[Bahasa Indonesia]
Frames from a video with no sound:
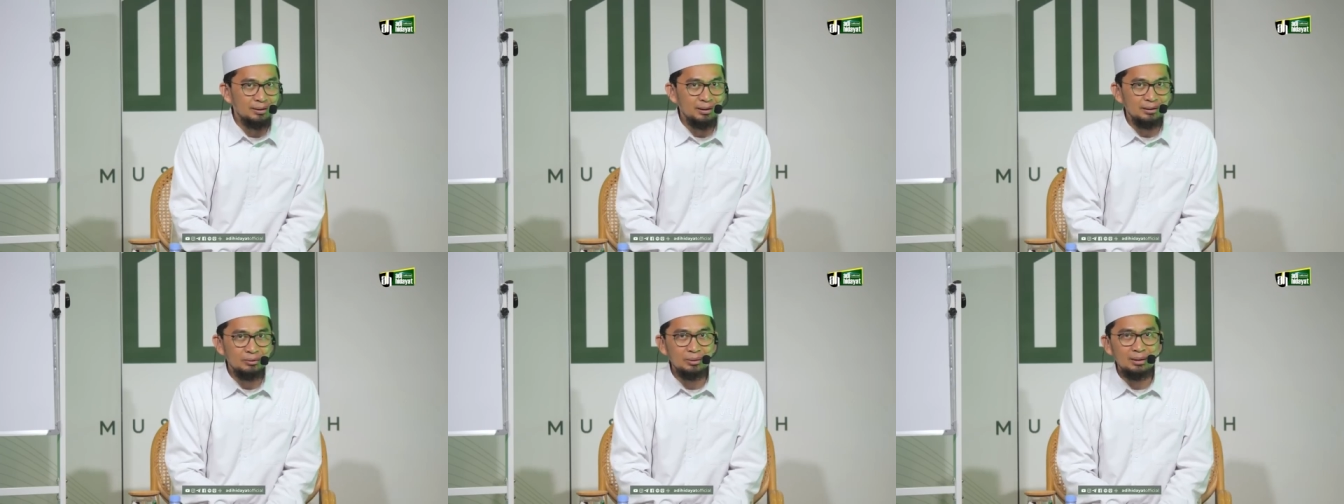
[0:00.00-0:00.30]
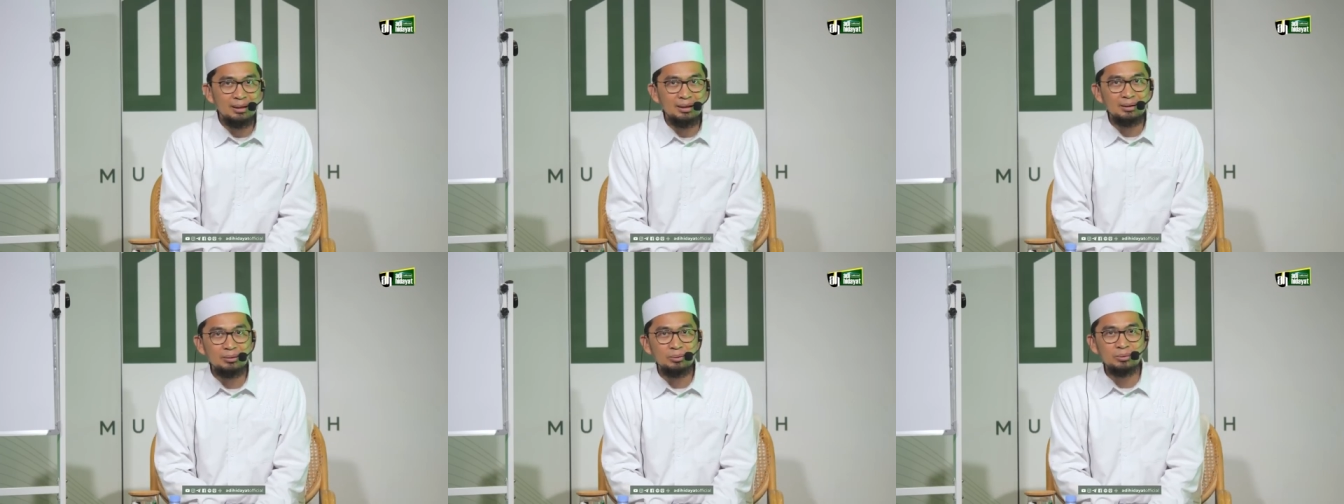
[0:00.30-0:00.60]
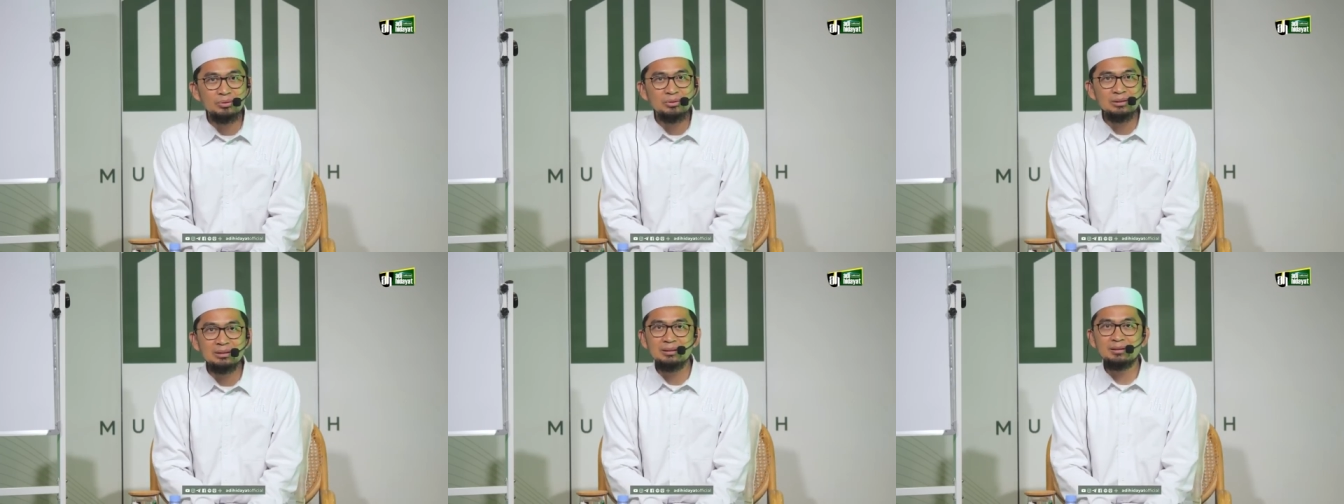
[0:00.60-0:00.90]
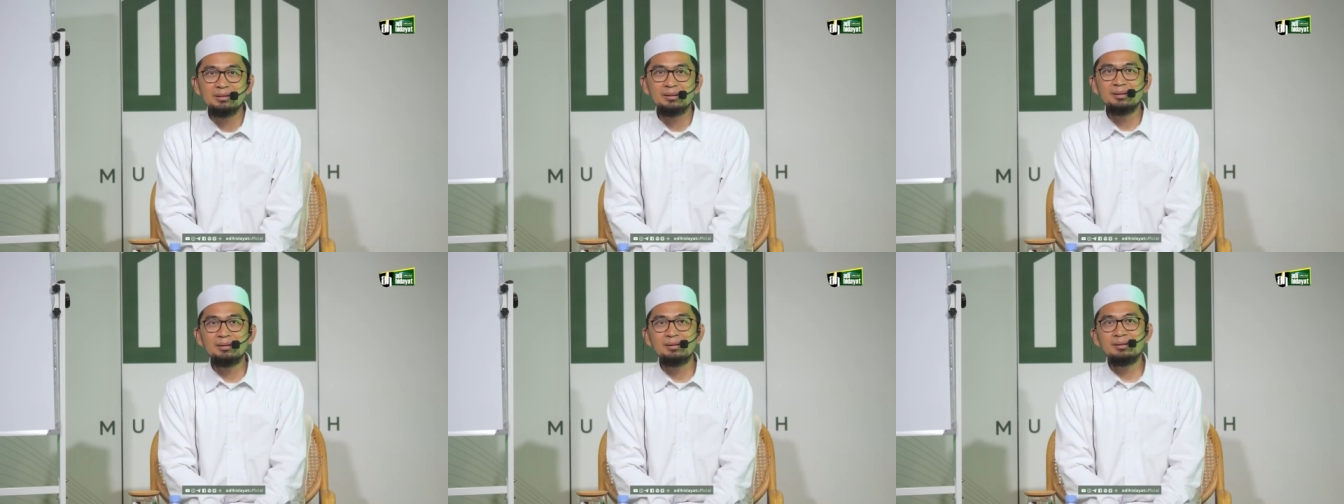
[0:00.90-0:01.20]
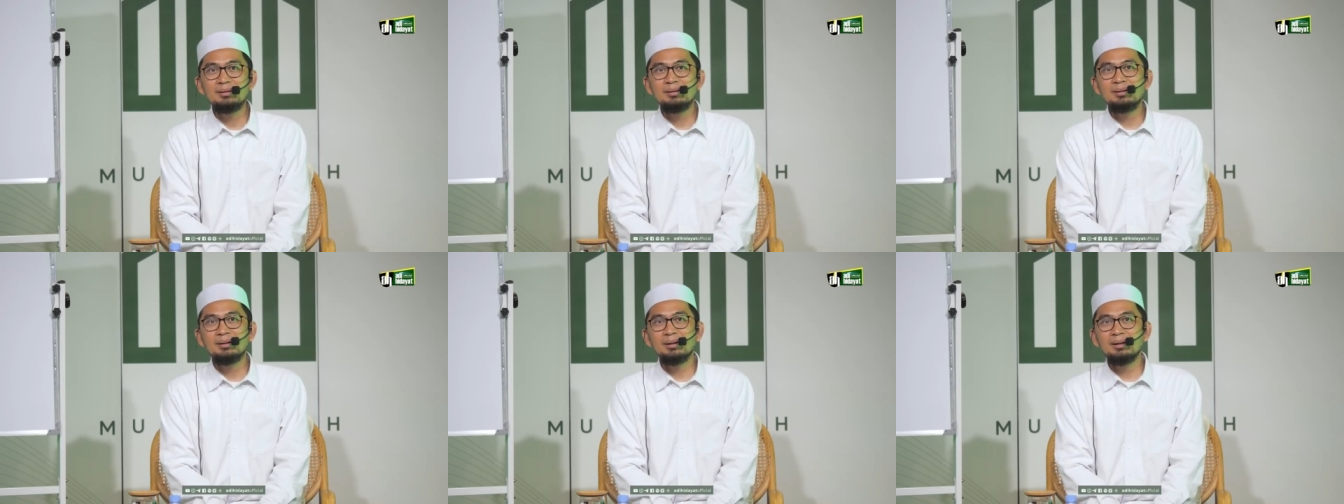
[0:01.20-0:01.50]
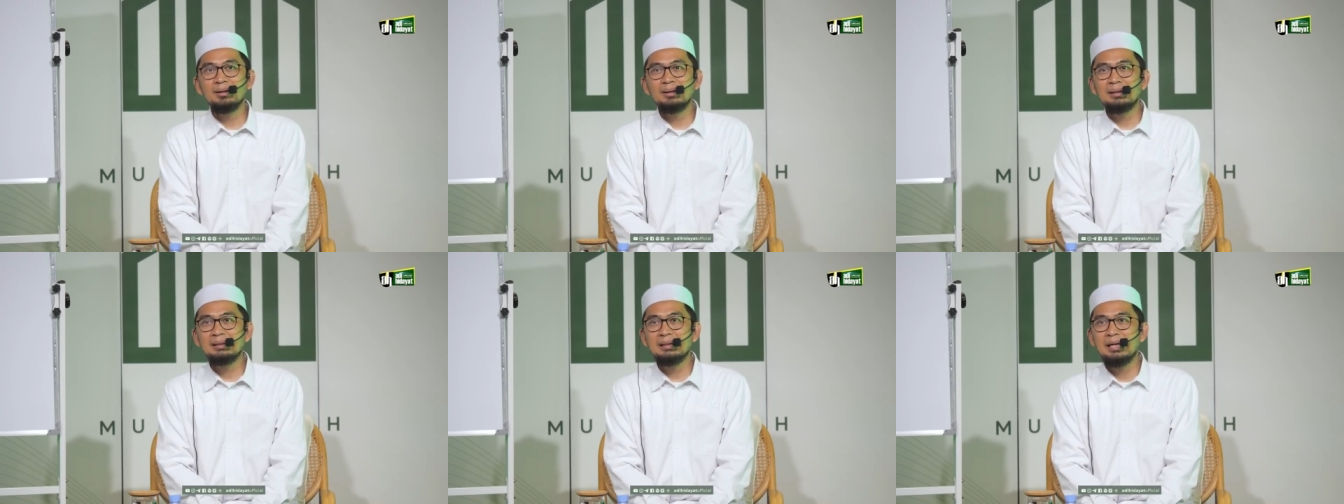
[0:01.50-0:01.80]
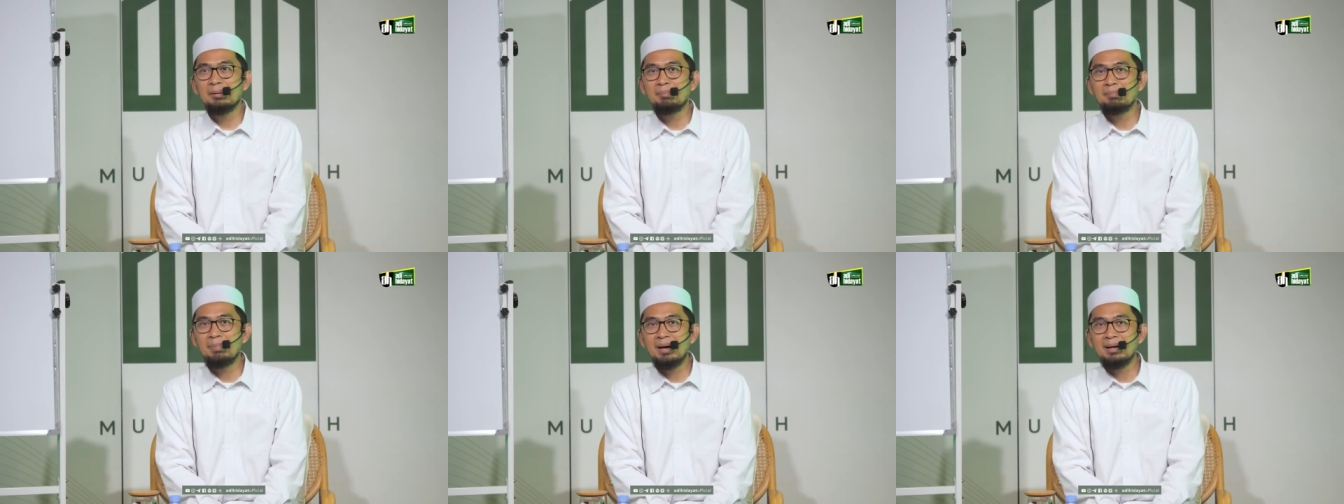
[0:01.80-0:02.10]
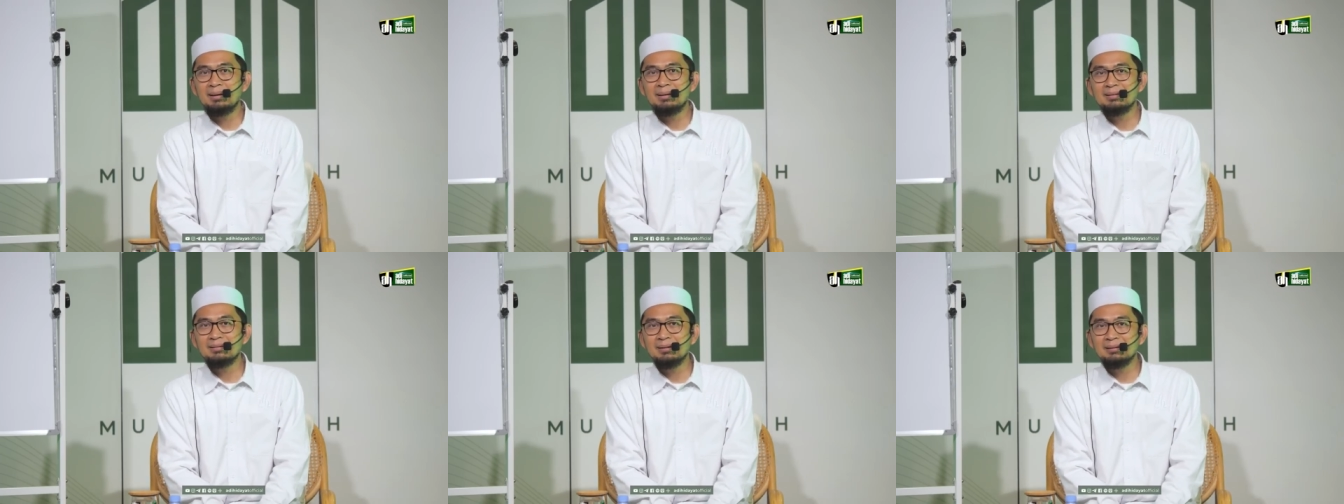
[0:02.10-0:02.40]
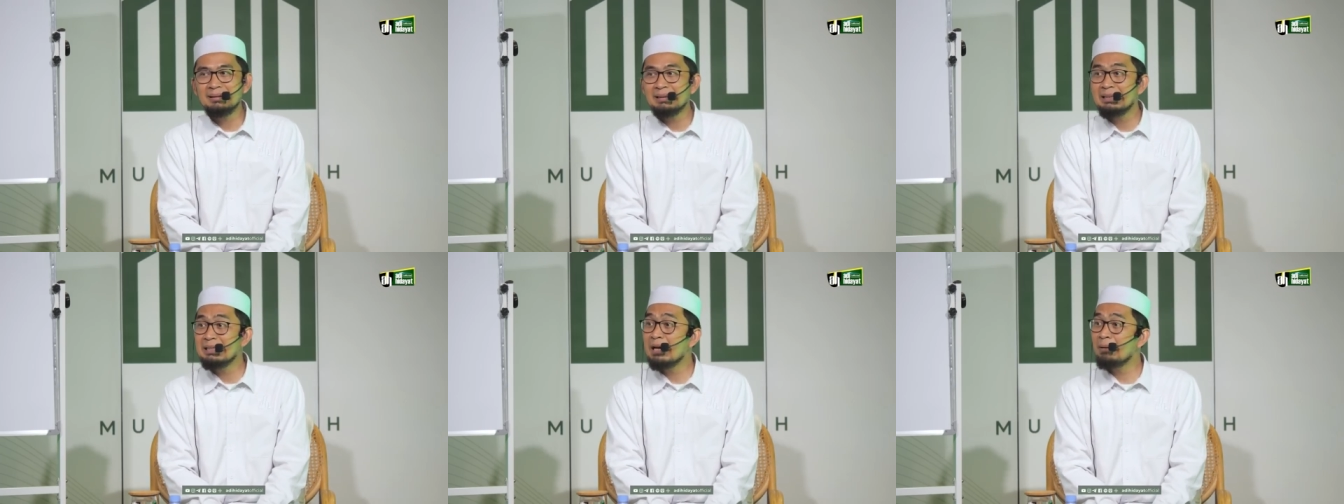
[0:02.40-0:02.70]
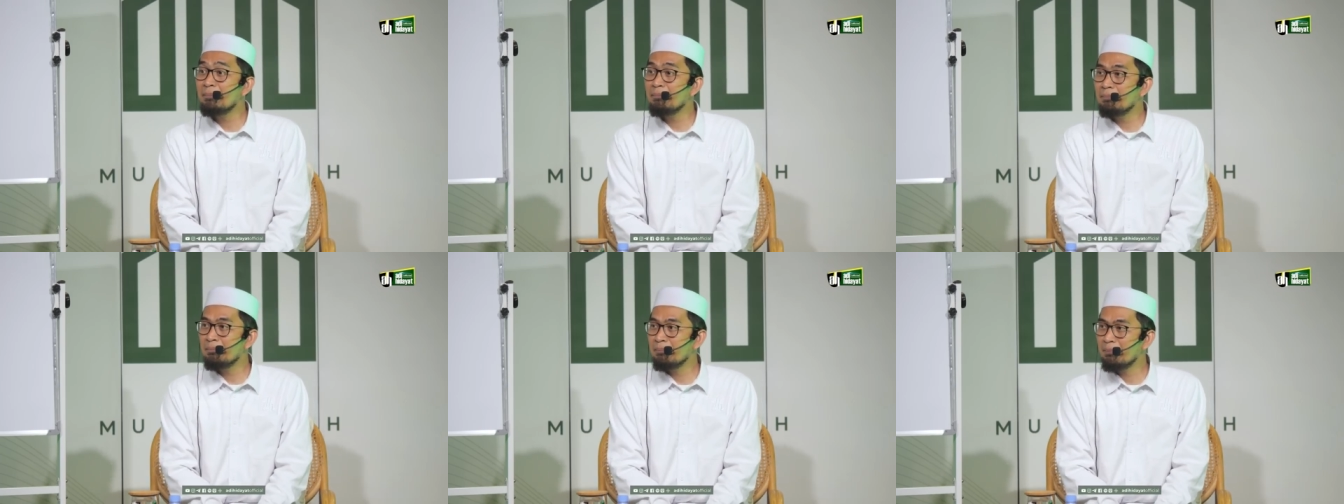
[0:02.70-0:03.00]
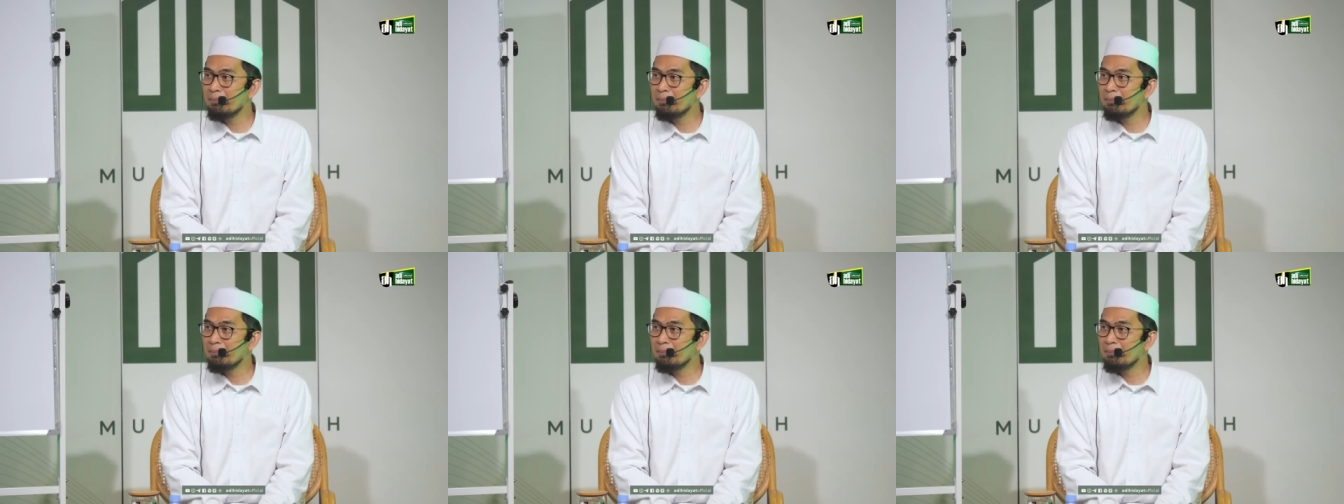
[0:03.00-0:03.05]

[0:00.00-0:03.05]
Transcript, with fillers: Itulah kuncinya eh, kenapa di setiap